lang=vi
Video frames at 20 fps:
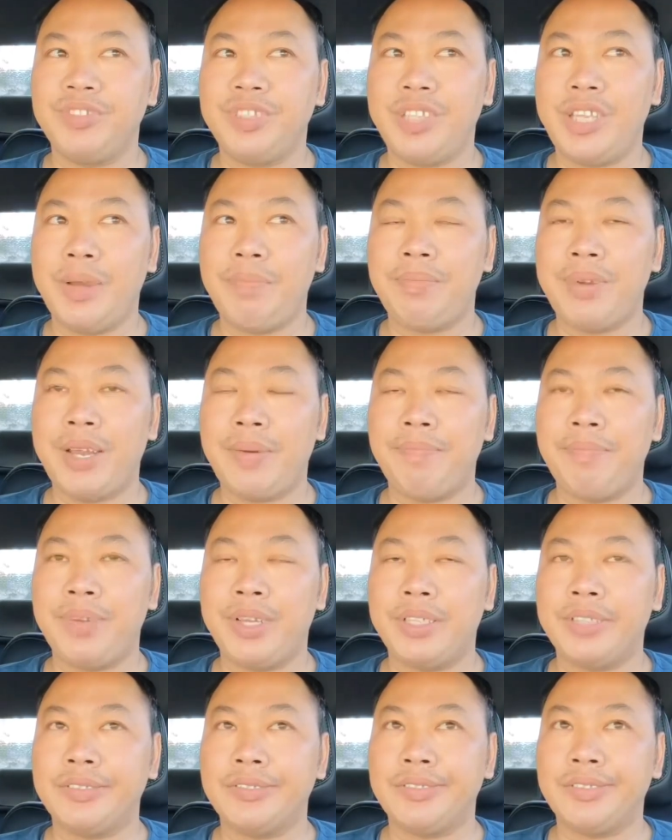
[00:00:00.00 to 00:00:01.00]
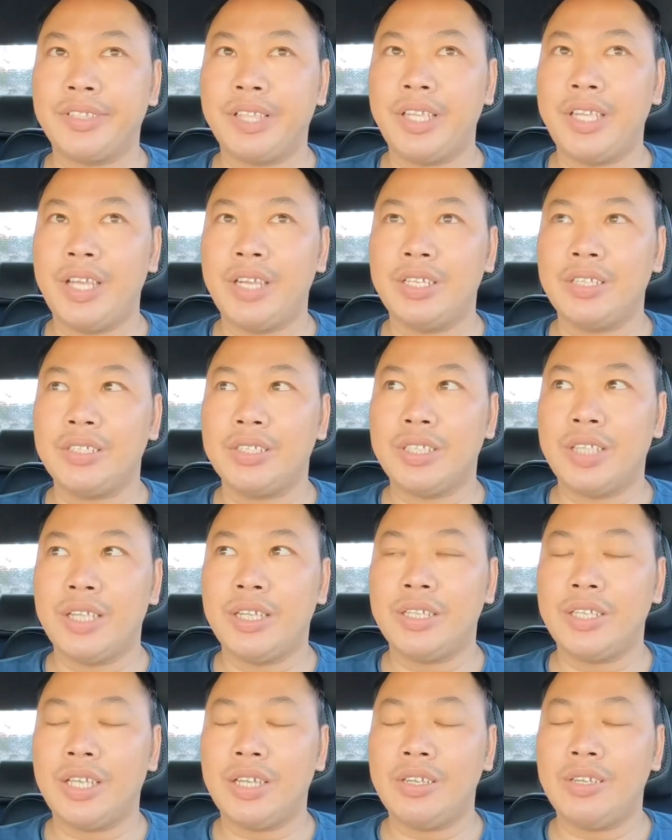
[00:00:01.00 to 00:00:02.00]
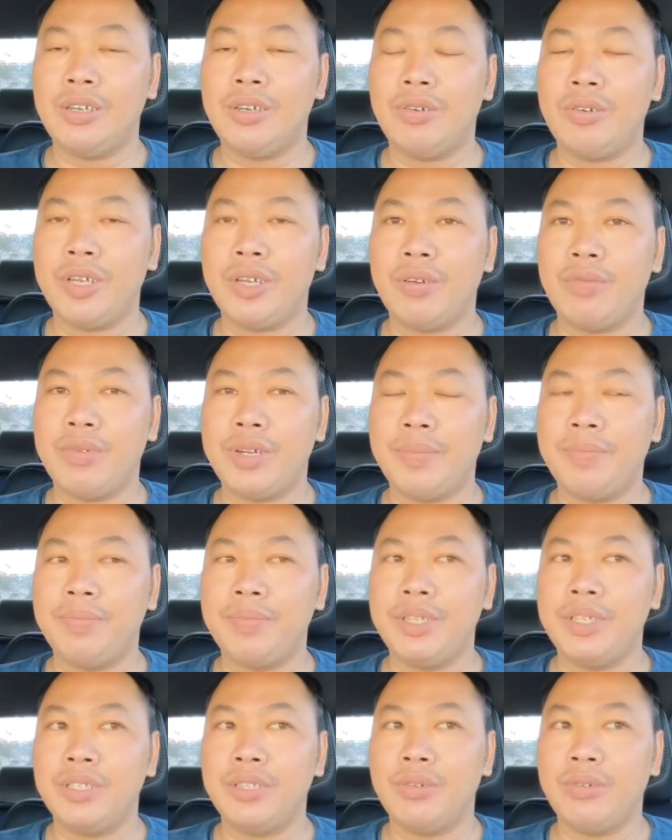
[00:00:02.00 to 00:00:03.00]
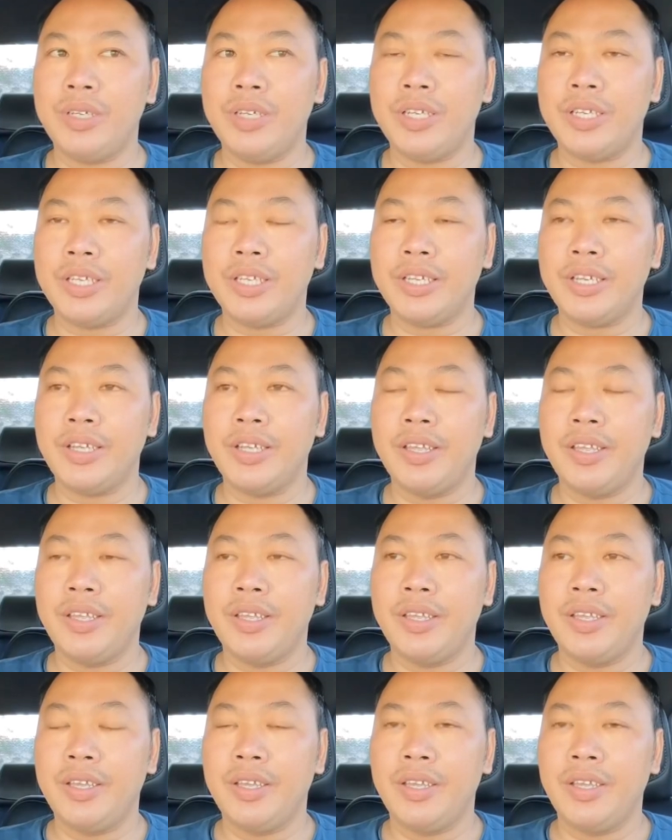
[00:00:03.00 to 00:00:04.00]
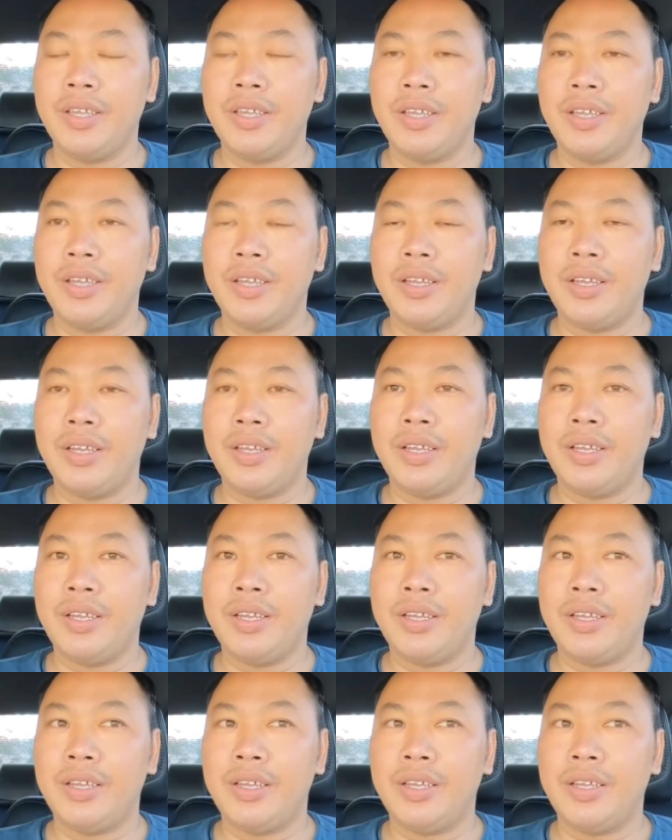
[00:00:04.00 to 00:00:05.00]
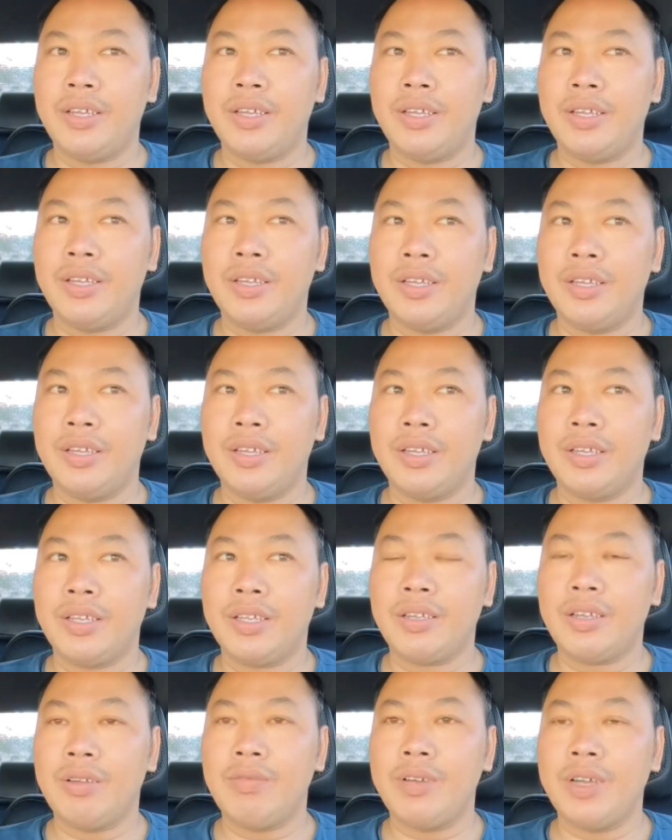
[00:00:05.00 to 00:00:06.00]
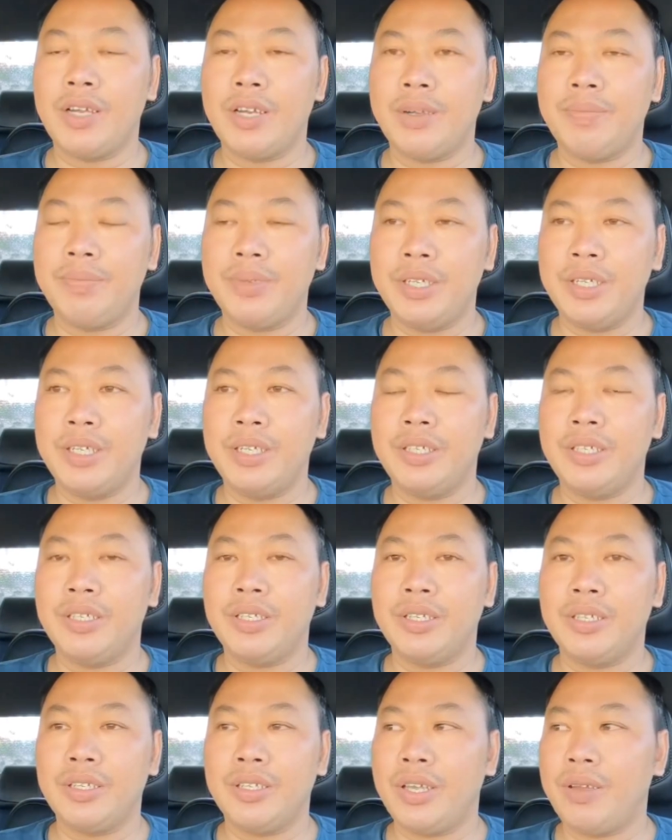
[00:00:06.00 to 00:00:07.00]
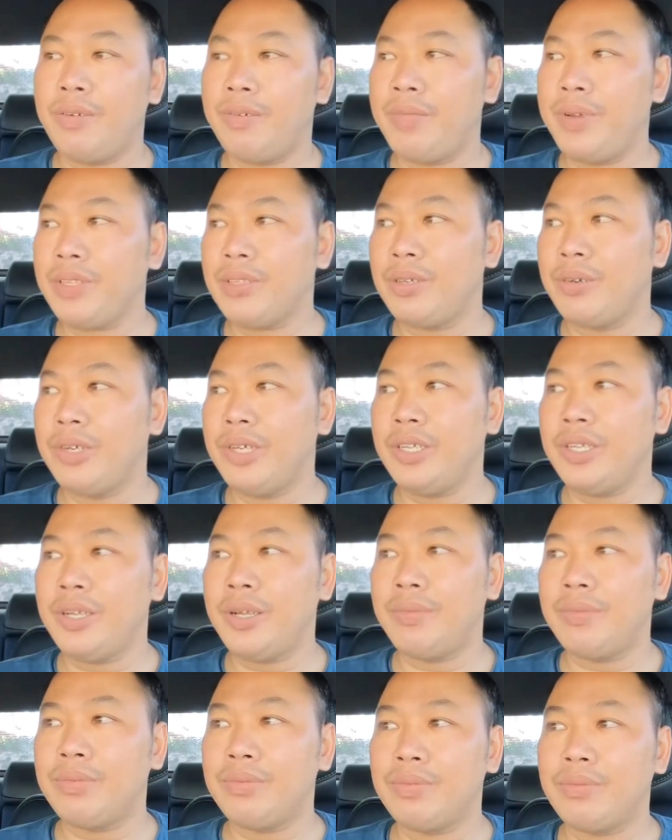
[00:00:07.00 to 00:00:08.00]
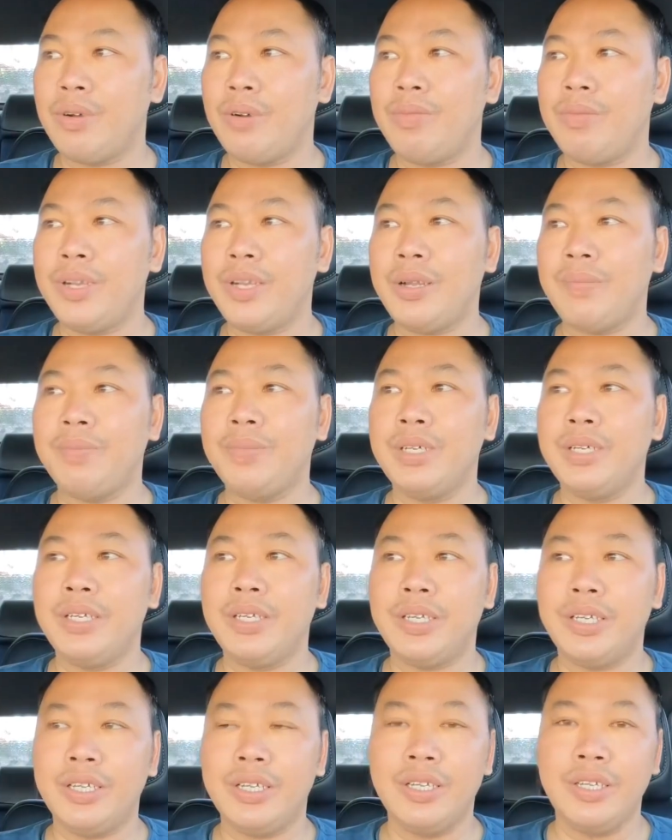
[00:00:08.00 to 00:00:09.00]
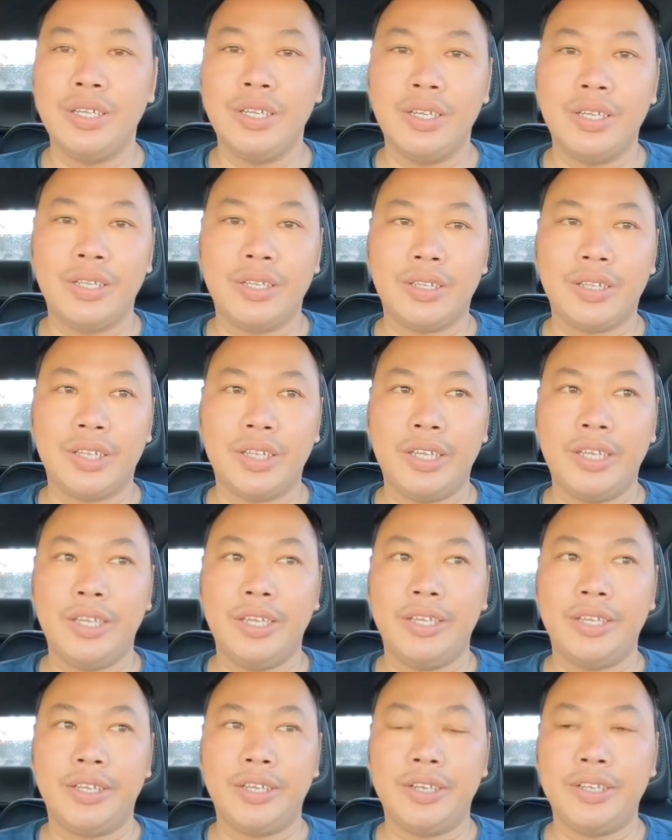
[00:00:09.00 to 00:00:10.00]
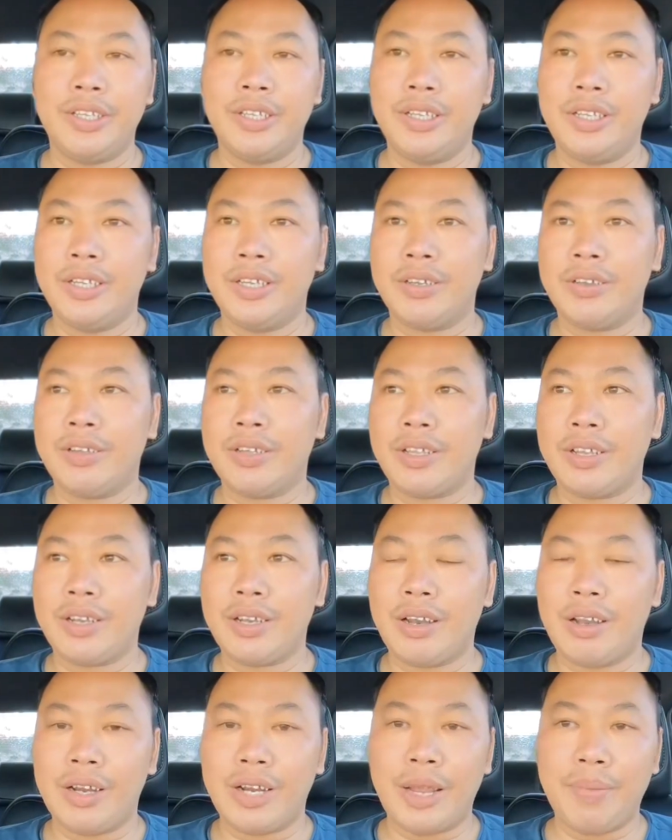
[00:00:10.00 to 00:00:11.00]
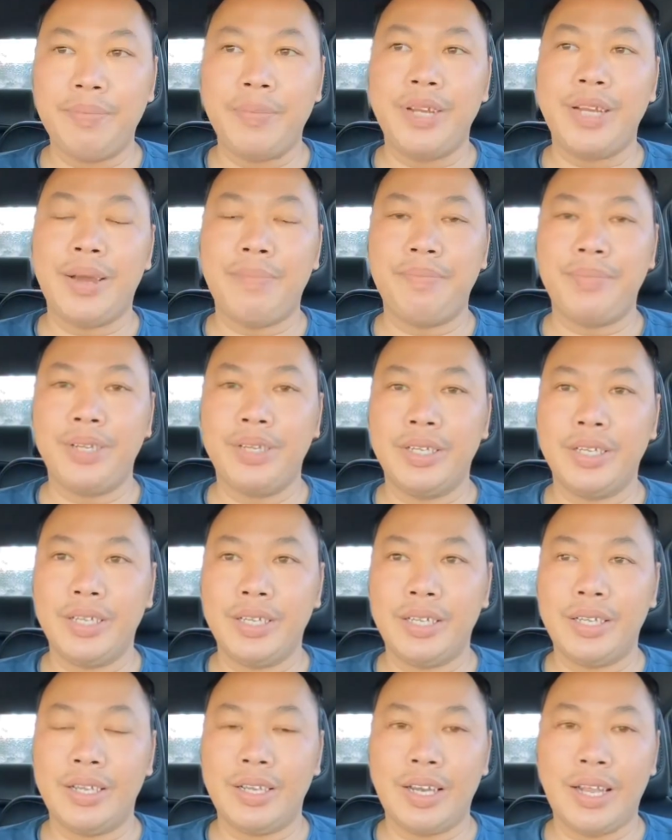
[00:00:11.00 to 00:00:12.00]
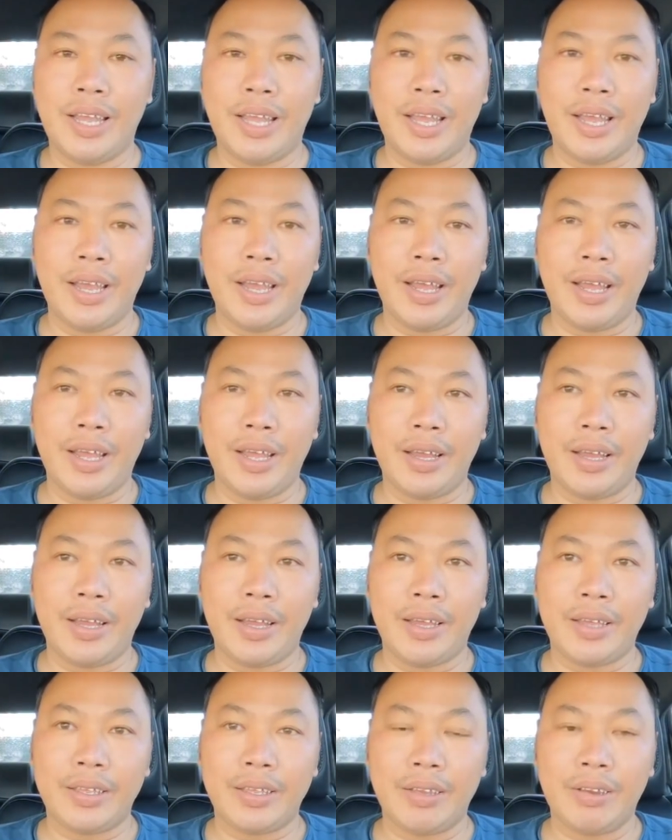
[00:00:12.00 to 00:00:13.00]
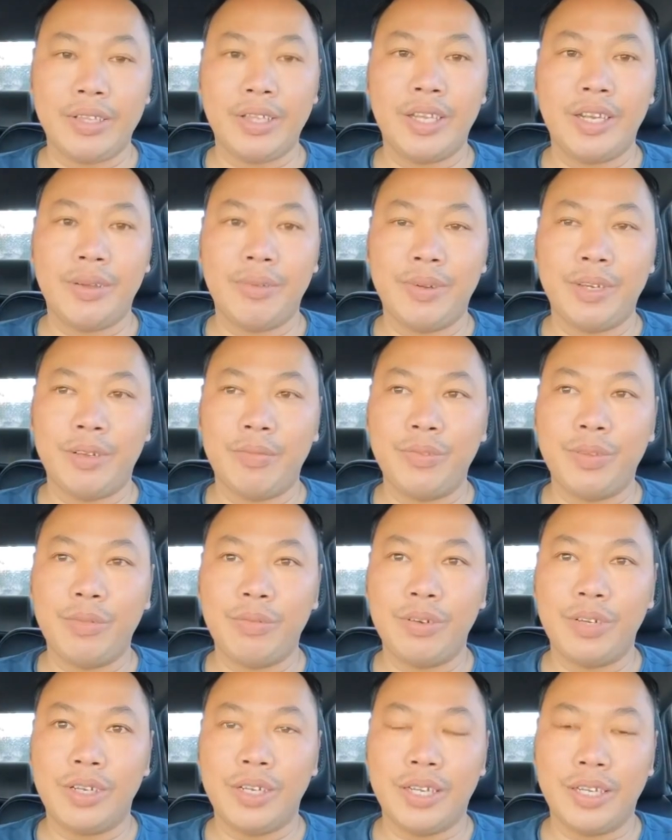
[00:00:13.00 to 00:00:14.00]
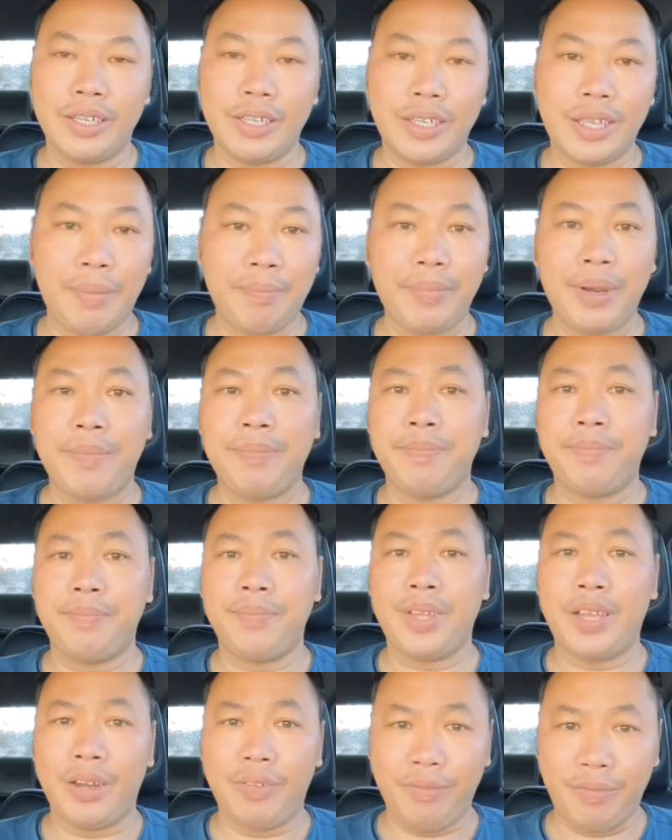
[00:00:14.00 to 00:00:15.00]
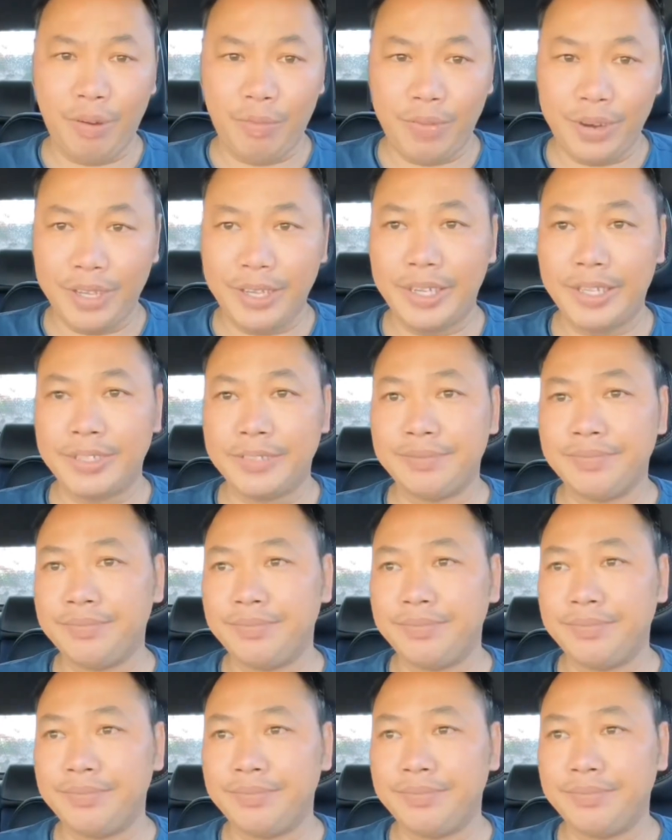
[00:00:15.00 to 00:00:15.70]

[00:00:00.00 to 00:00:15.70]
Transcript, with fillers: trăm năm hả tại vì anh anh Thắng Ngô này cũng 50 tuổi rồi chắc à, chắc cũng gần 50 em không biết tuổi năm bốn mấy 50 gì đó thì coi như là gần 50 năm nữa là coi như là mình cũng chúc luôn là trăm năm hạnh phúc đi ha